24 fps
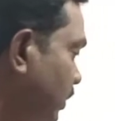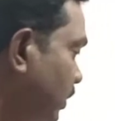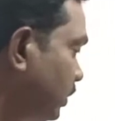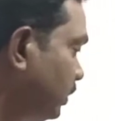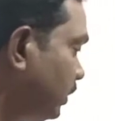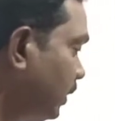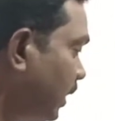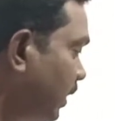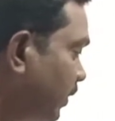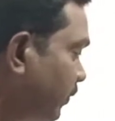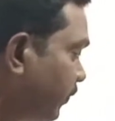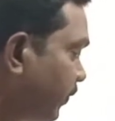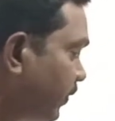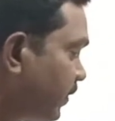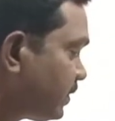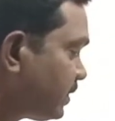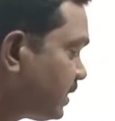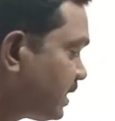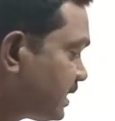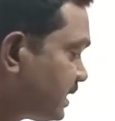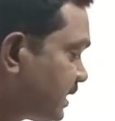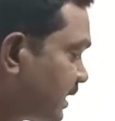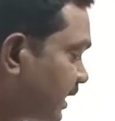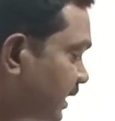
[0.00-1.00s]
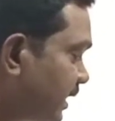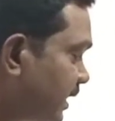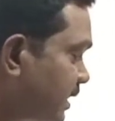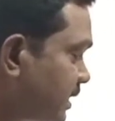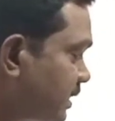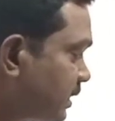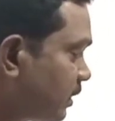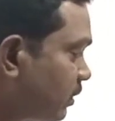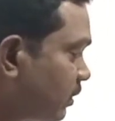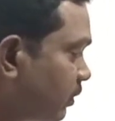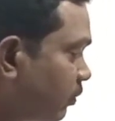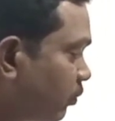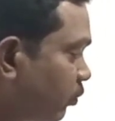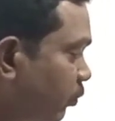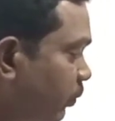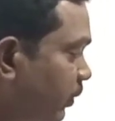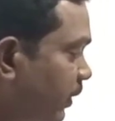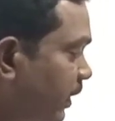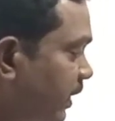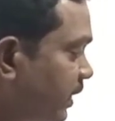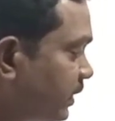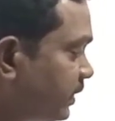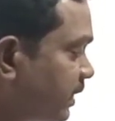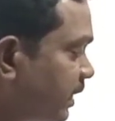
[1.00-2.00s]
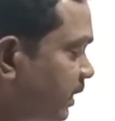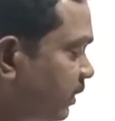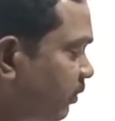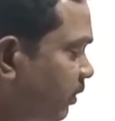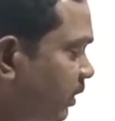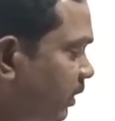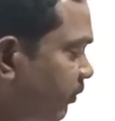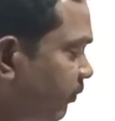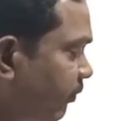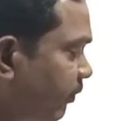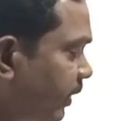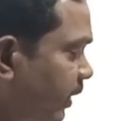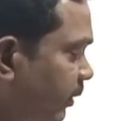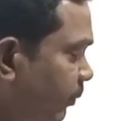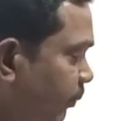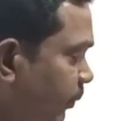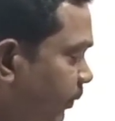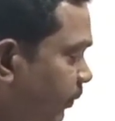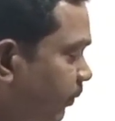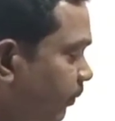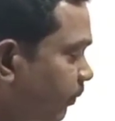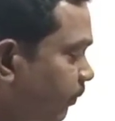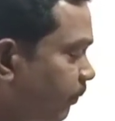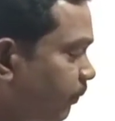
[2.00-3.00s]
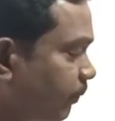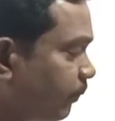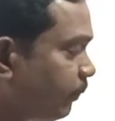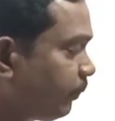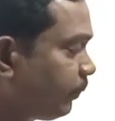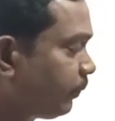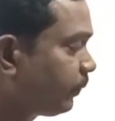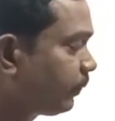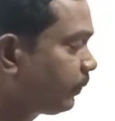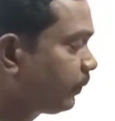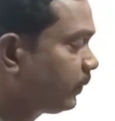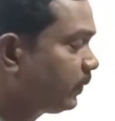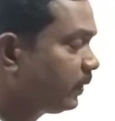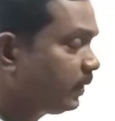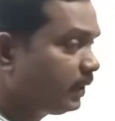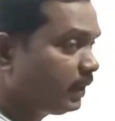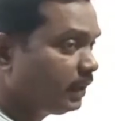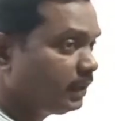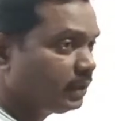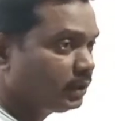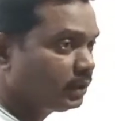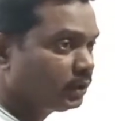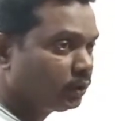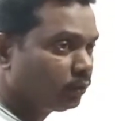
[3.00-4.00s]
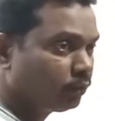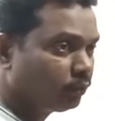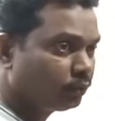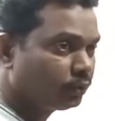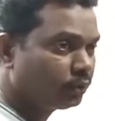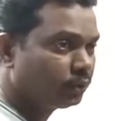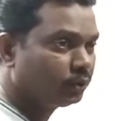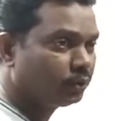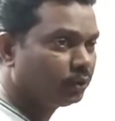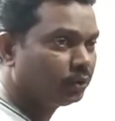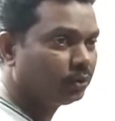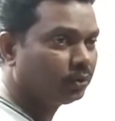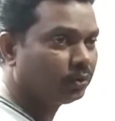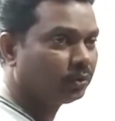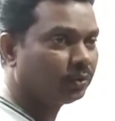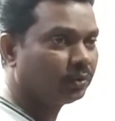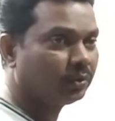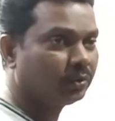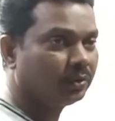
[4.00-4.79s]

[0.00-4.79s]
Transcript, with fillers: ఈ థర్డ్ పర్సన్ సింగులర్స్కి ఉపయోగించేటువంటి వెర్బ్ ఏదైతే ఉంటుందో